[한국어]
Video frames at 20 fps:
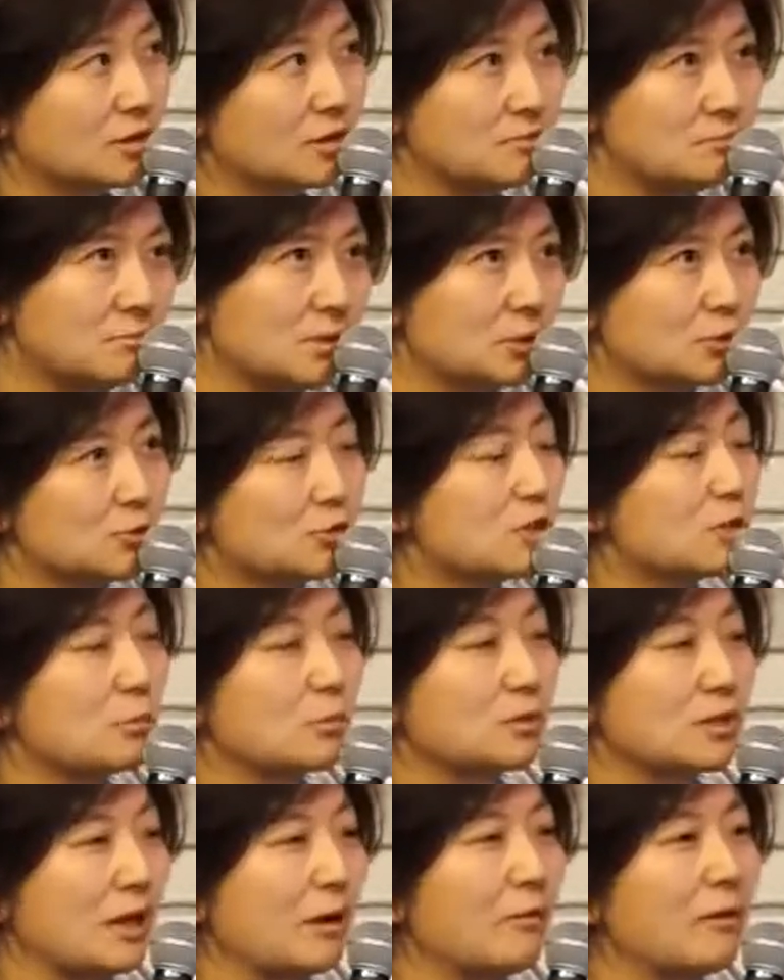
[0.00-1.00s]
금방 눈치
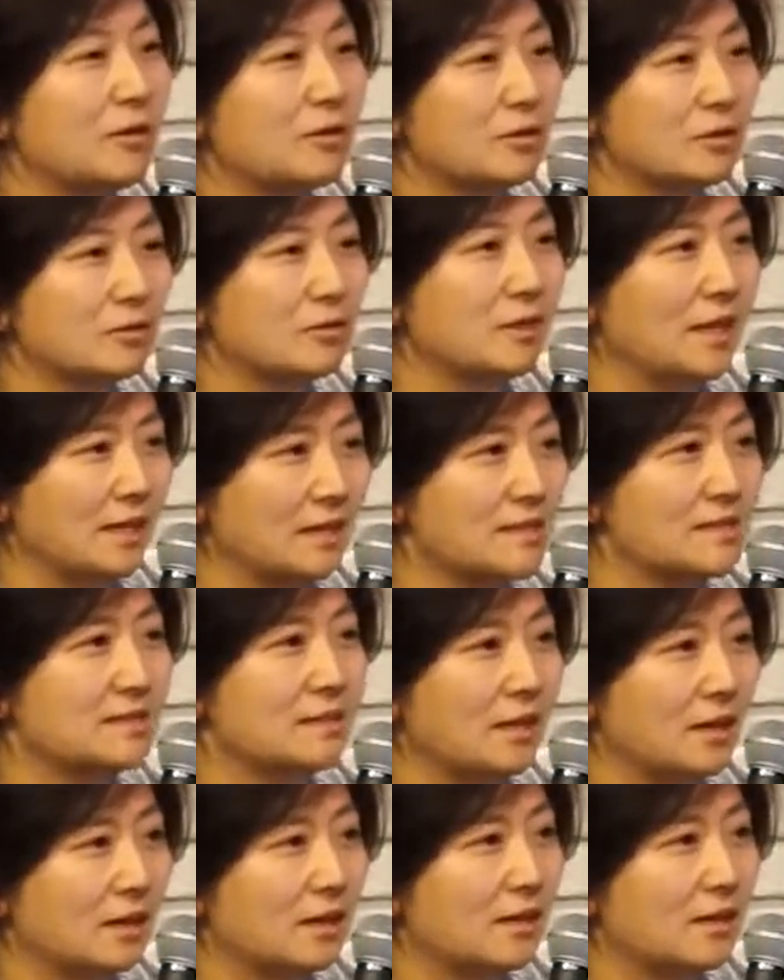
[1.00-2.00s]
보고 나와요. 이건
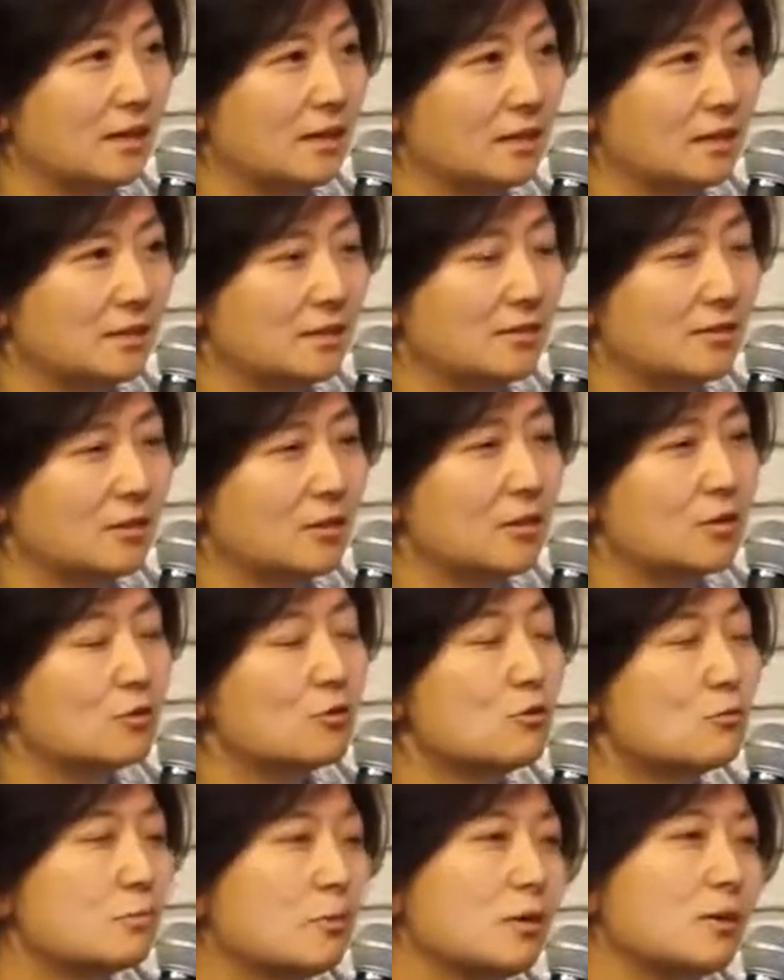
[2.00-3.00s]
아닐세.
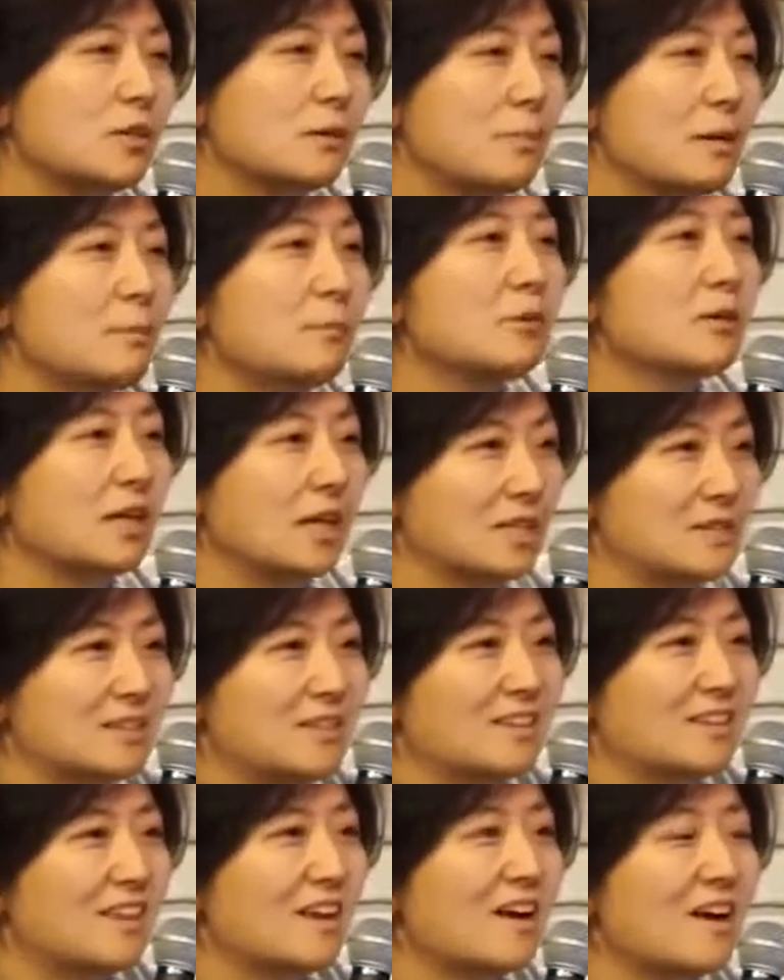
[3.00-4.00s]
6번이랑 8번이
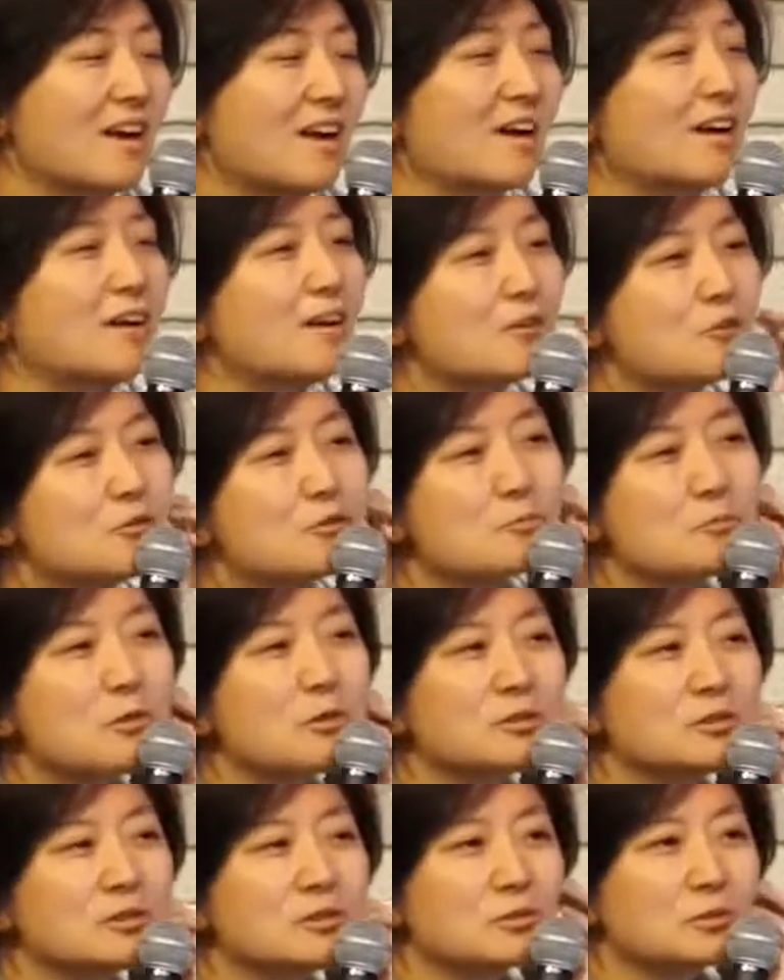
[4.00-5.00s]
같이 있다가
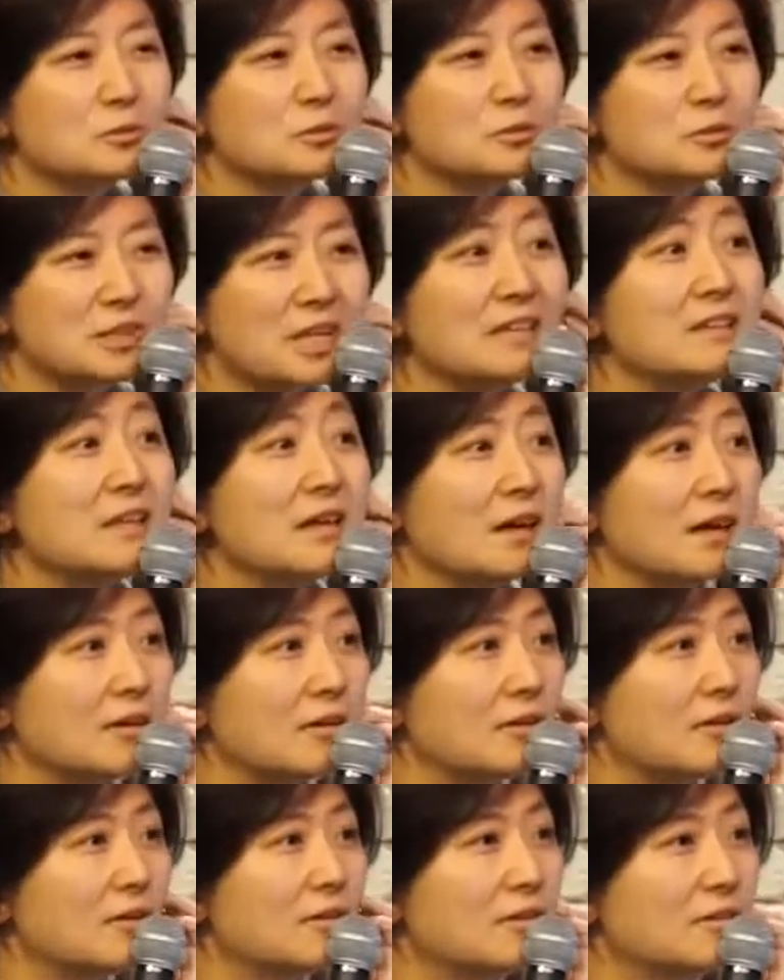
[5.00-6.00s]
6번은 또 딴 데
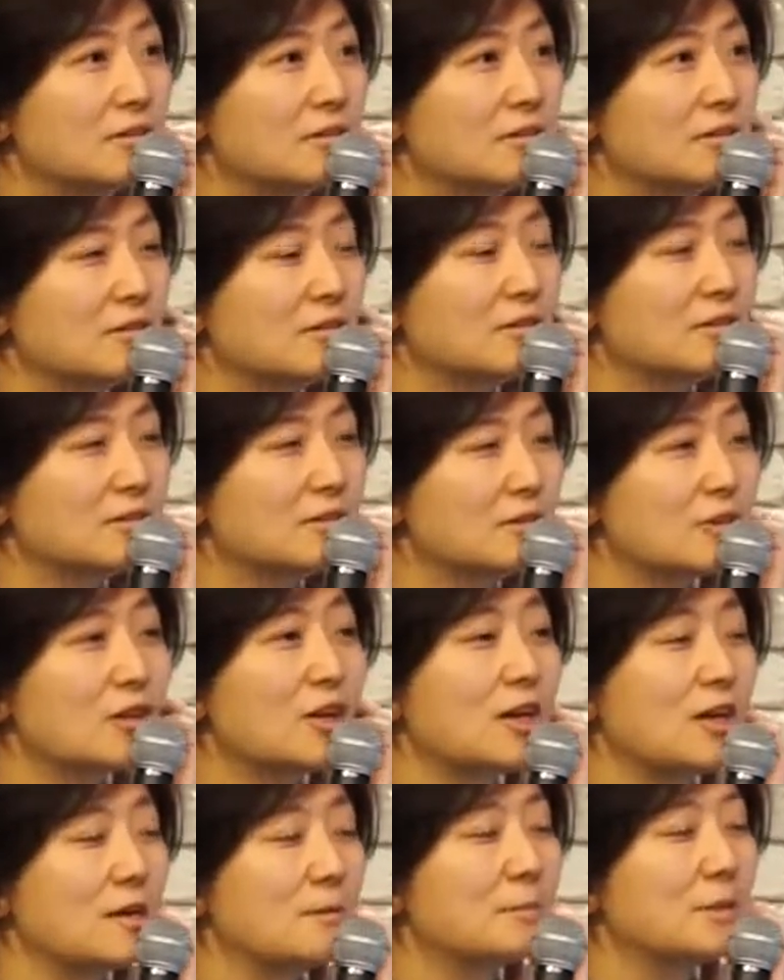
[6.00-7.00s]
가요.
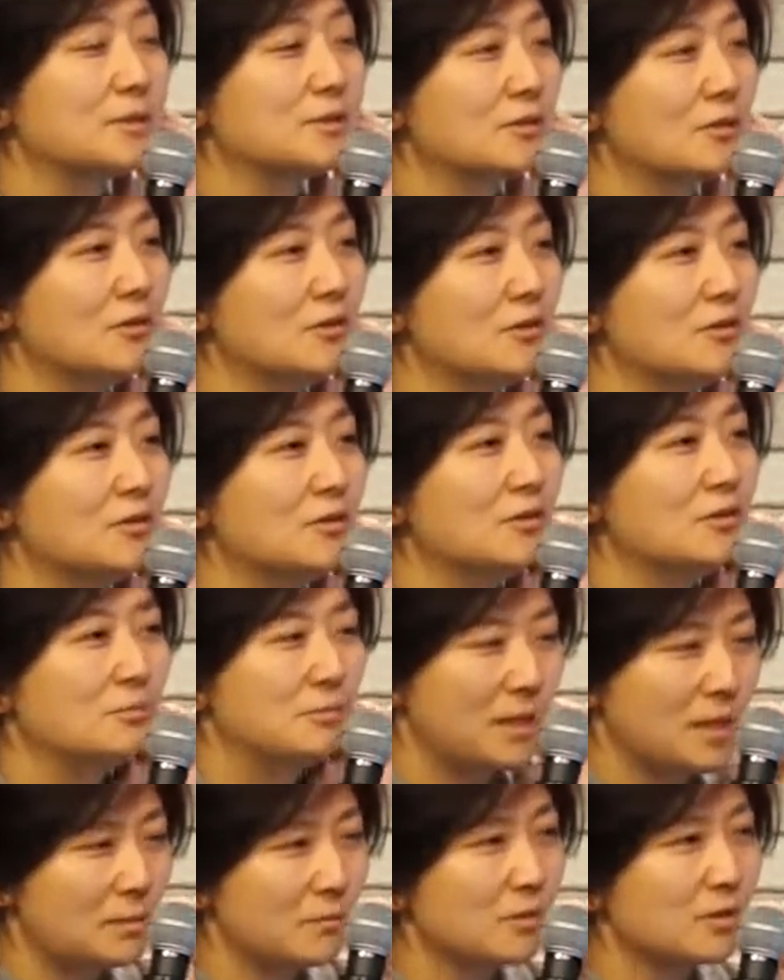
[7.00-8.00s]
귀가 얇아서.
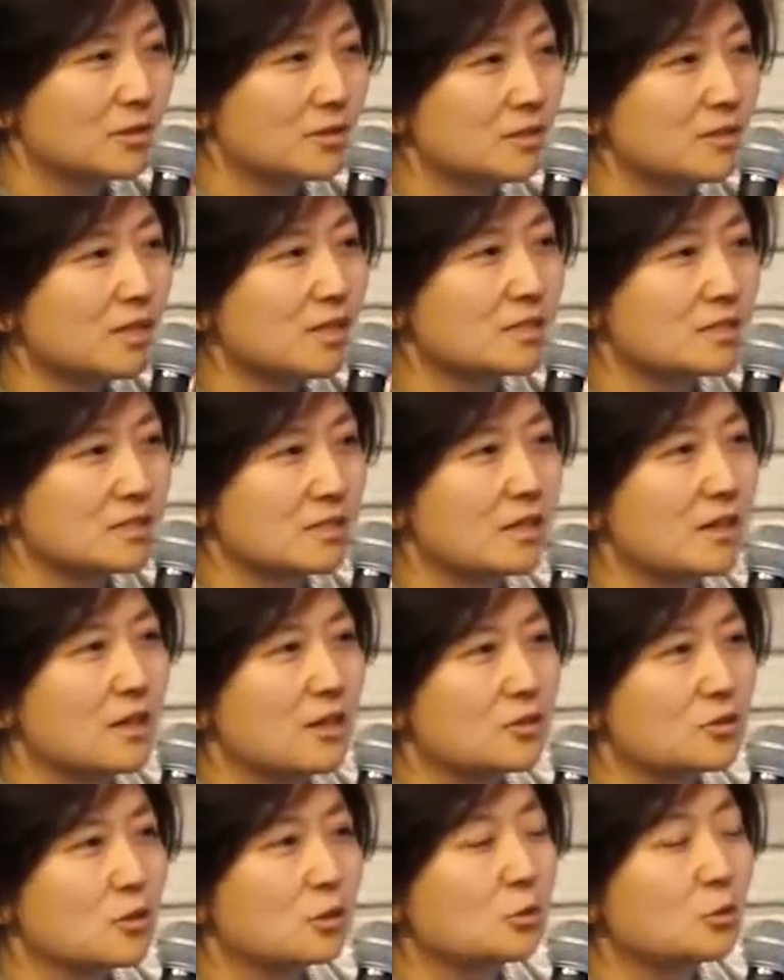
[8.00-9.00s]
8번이 끝까지
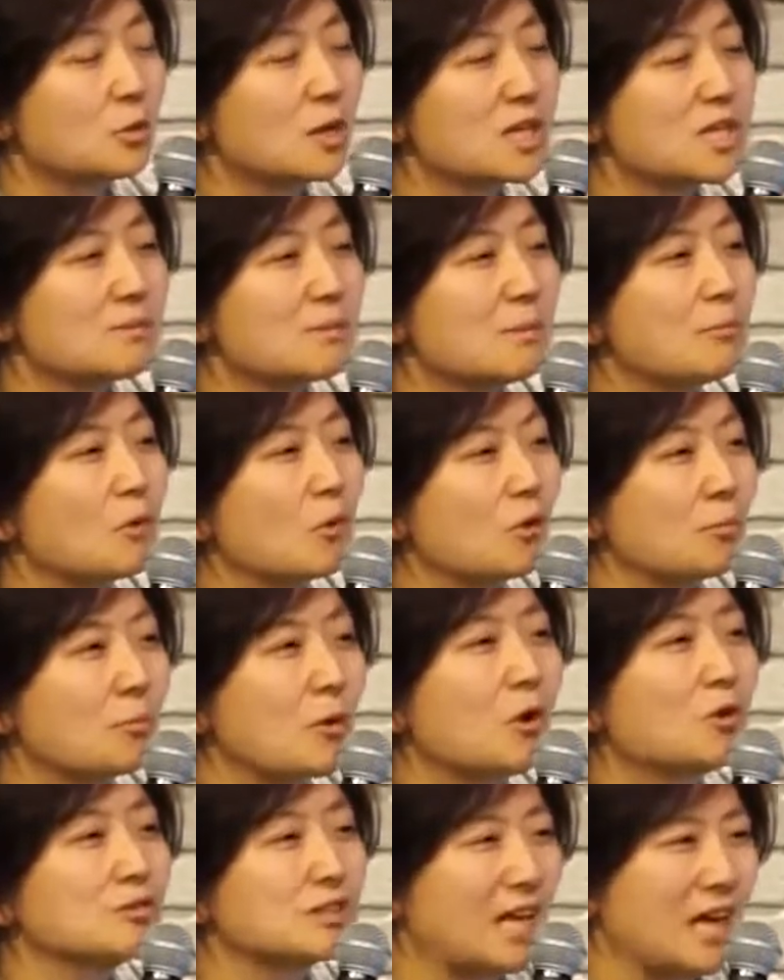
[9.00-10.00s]
저 도라지만 먹고
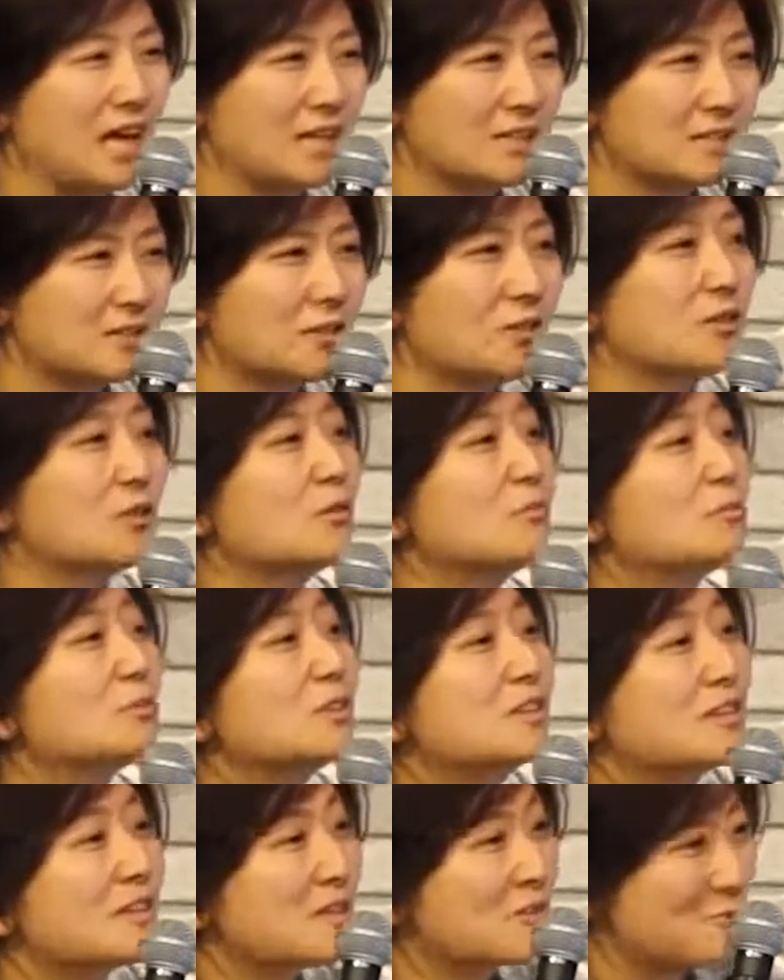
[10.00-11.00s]
병 나았어요. 이런
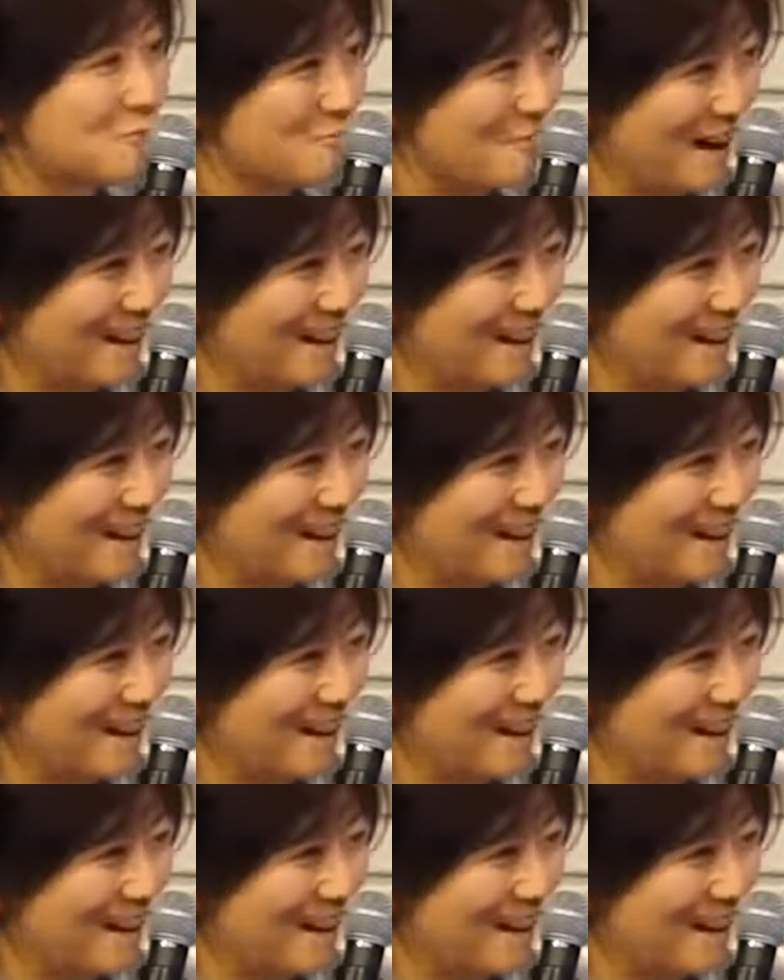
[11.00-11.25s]
분들이 좀